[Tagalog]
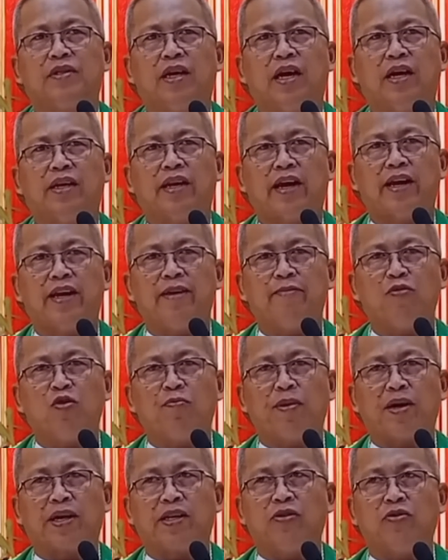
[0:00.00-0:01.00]
niya
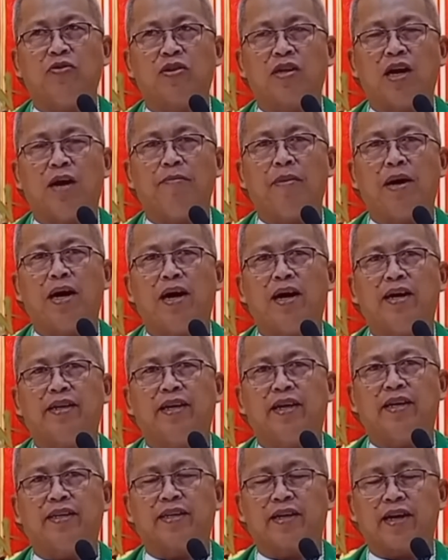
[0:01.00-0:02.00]
nahimo pagyong
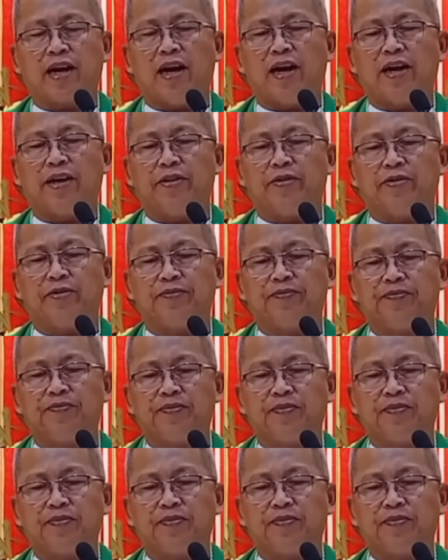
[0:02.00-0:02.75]
gamhanan kaayo